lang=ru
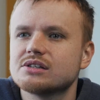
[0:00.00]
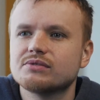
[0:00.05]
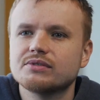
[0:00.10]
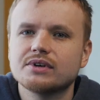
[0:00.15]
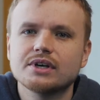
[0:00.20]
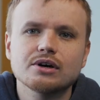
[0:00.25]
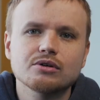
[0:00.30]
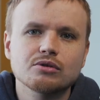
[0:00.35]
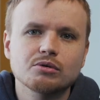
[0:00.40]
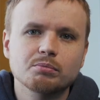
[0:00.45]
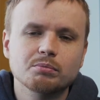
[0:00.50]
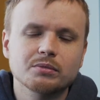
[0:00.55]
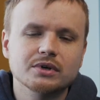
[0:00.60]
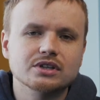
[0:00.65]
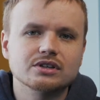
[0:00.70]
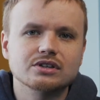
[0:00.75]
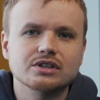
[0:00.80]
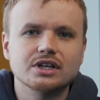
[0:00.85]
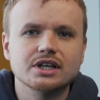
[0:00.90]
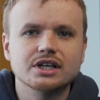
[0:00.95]

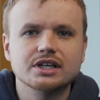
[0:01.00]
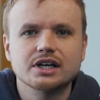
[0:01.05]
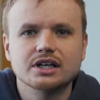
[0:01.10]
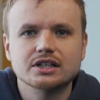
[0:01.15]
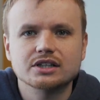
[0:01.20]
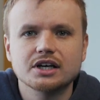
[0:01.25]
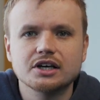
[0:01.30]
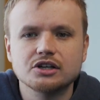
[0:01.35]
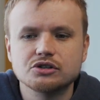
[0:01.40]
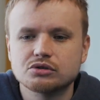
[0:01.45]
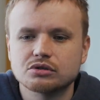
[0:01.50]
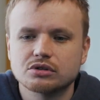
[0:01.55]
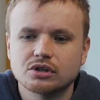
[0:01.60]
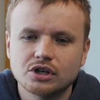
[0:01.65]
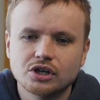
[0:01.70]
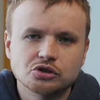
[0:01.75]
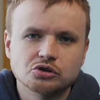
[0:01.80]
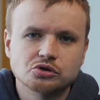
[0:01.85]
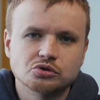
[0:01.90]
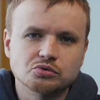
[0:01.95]
development, или когда идет
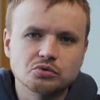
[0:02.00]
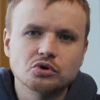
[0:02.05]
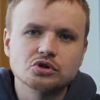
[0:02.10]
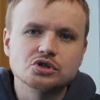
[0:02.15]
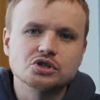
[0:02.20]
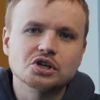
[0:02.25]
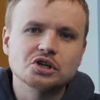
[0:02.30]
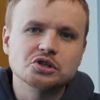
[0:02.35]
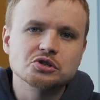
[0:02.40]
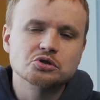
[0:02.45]
сложная,